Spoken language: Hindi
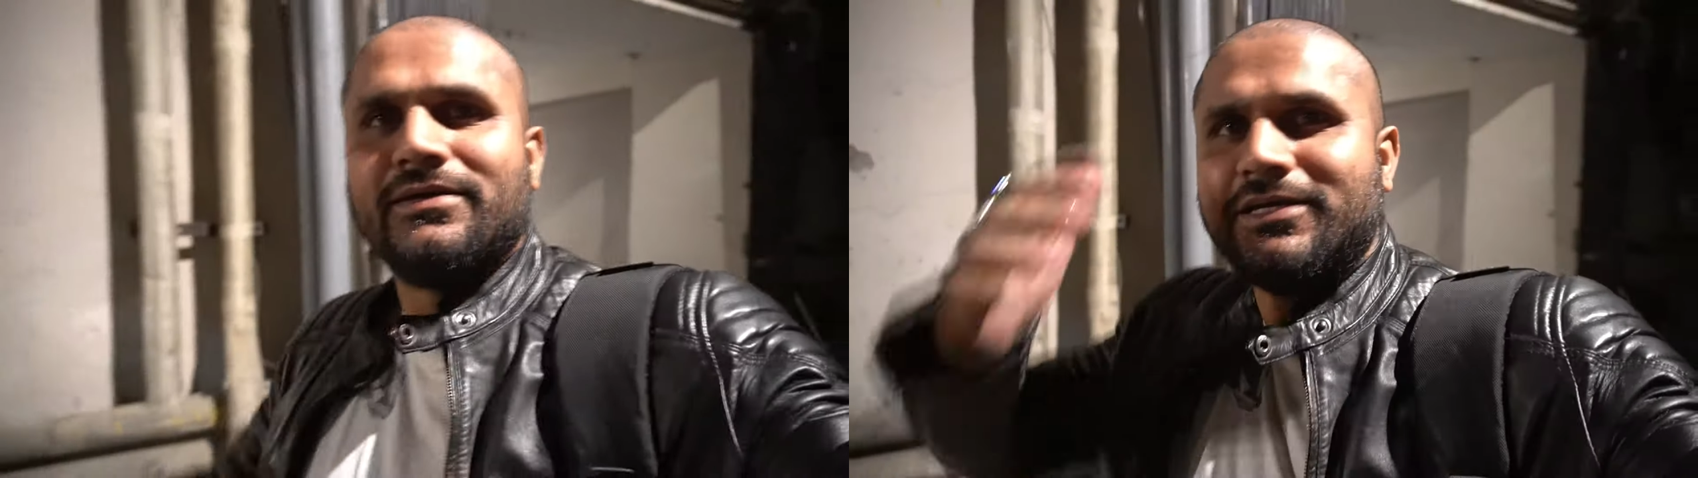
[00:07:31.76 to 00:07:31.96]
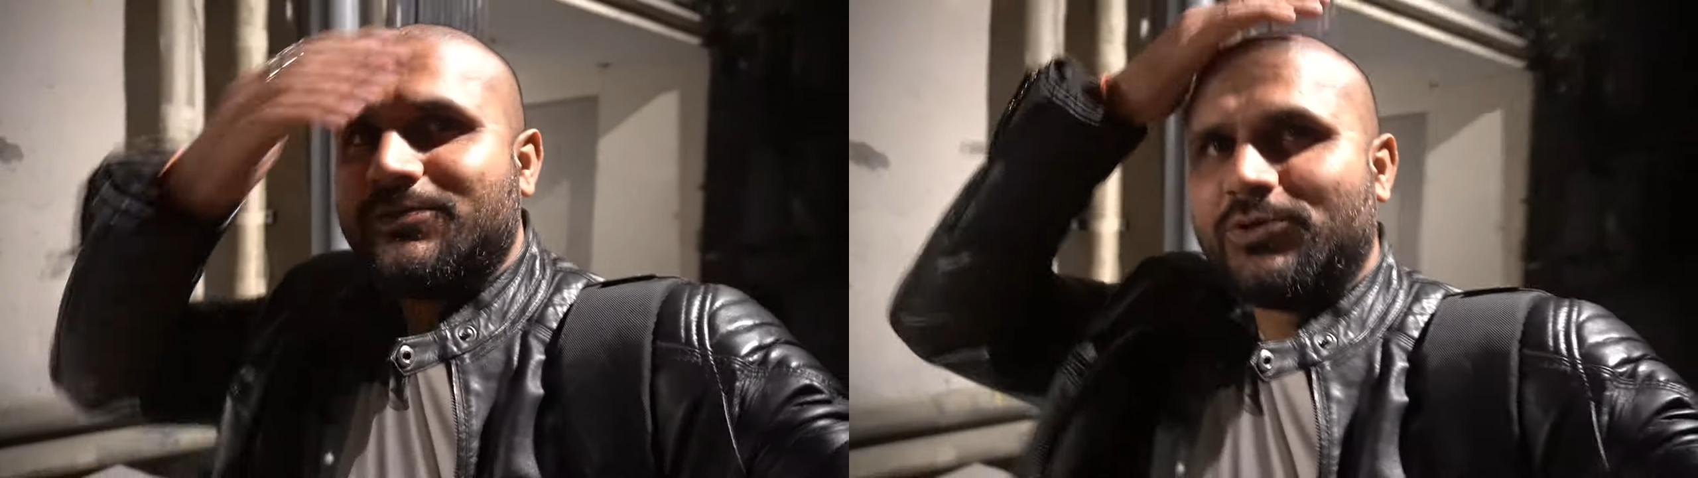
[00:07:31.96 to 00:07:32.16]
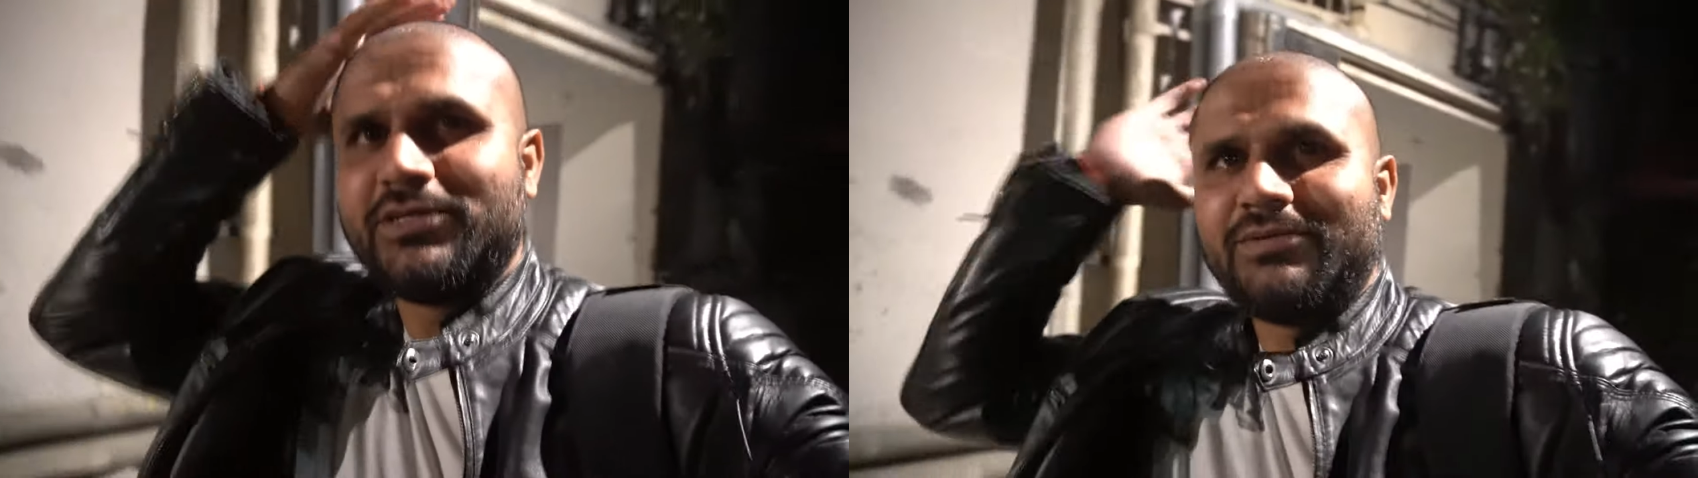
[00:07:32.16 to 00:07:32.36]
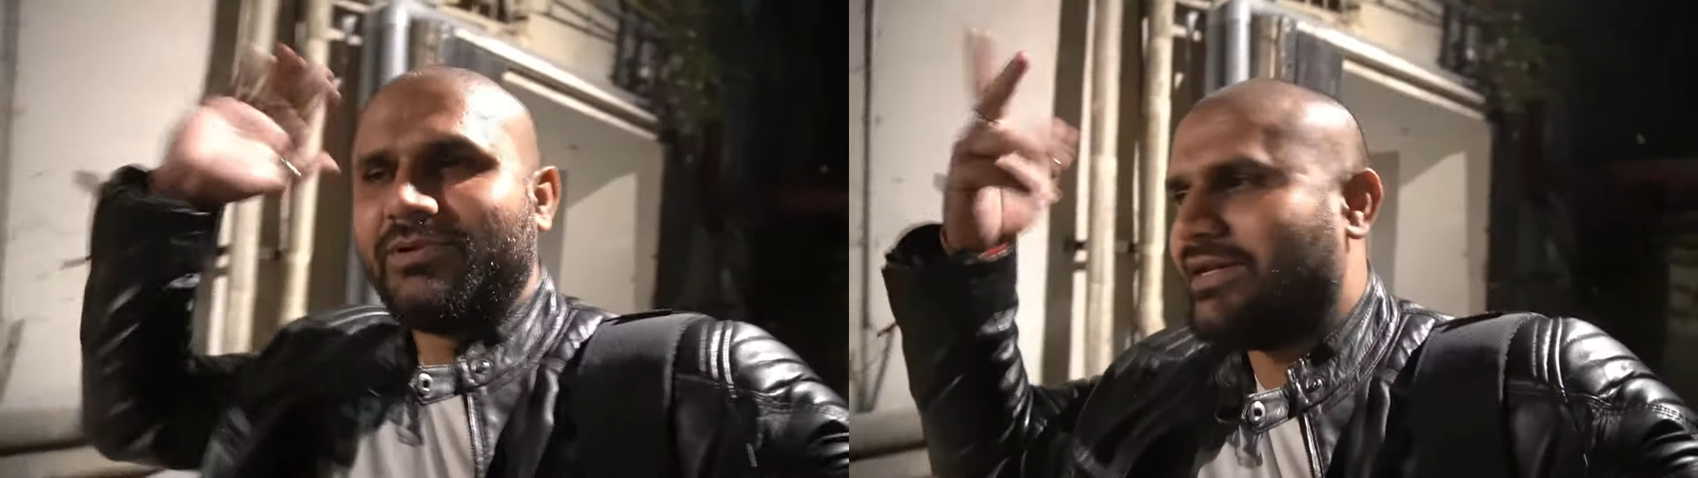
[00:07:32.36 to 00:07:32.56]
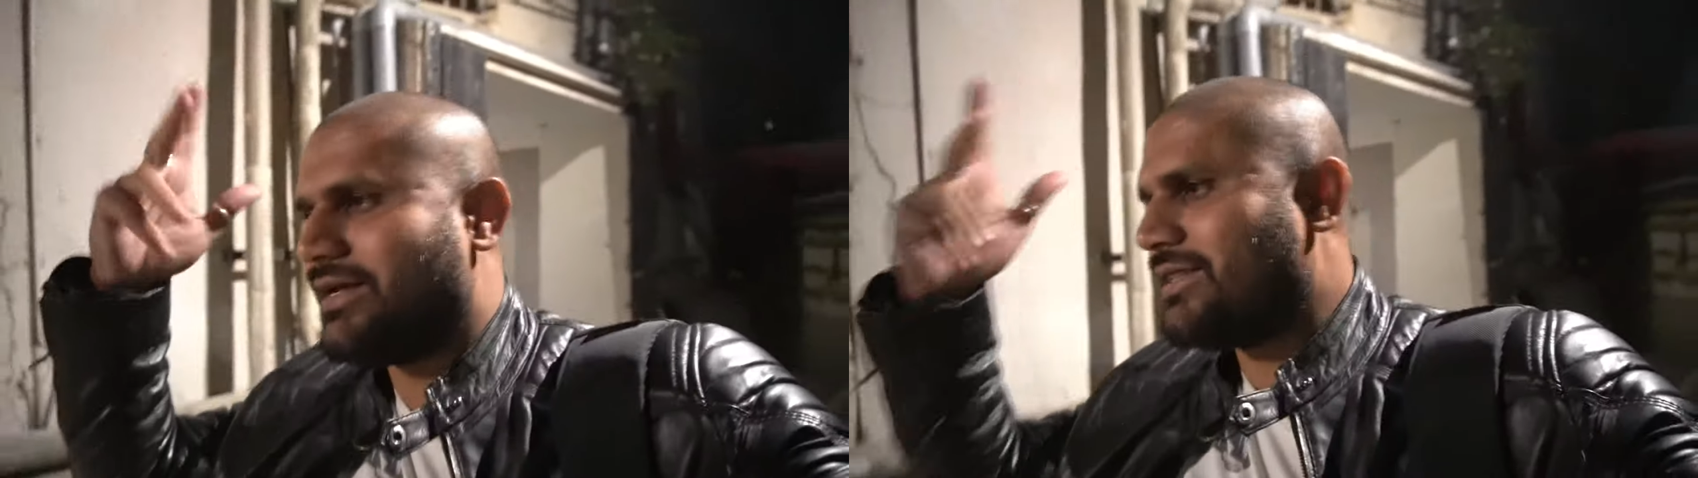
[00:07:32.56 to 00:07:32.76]
इस पोजीशन में
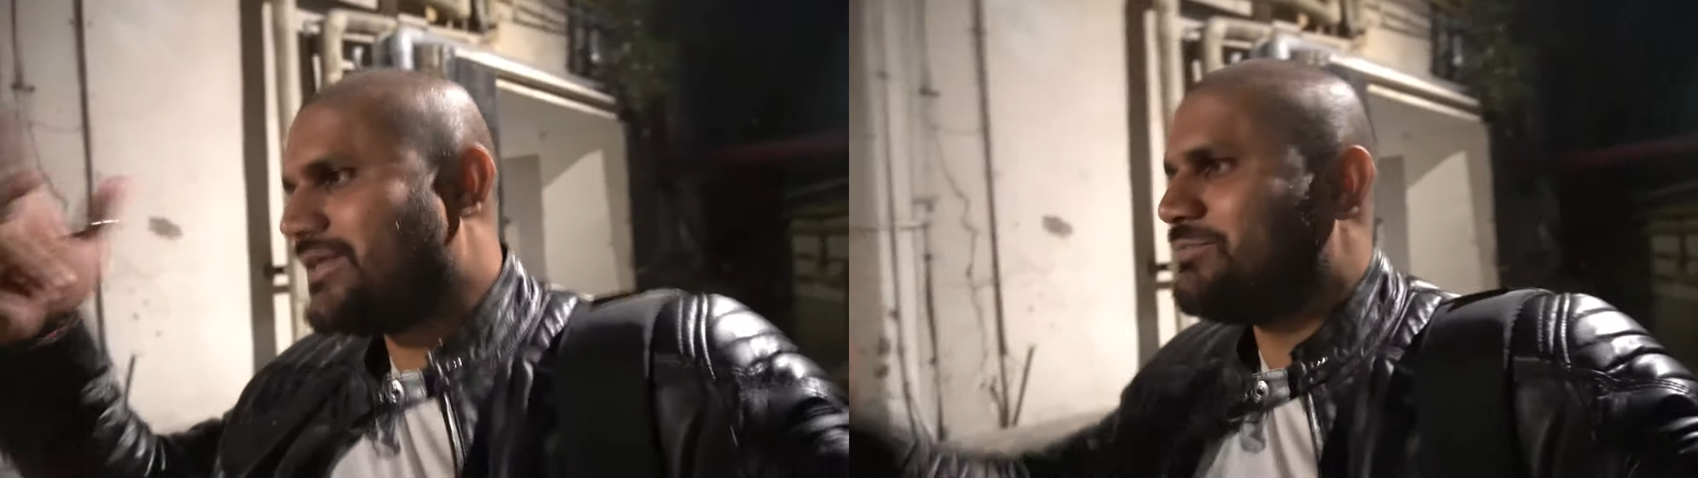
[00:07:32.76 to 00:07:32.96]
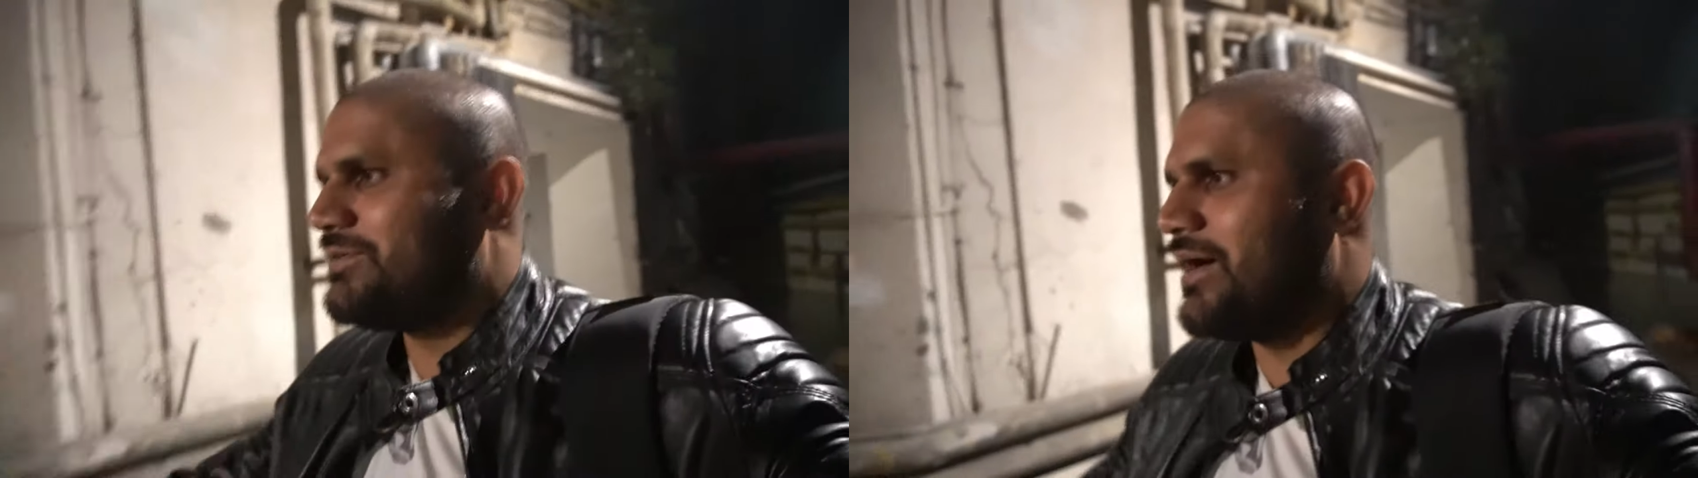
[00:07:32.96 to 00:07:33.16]
निकलता जब तक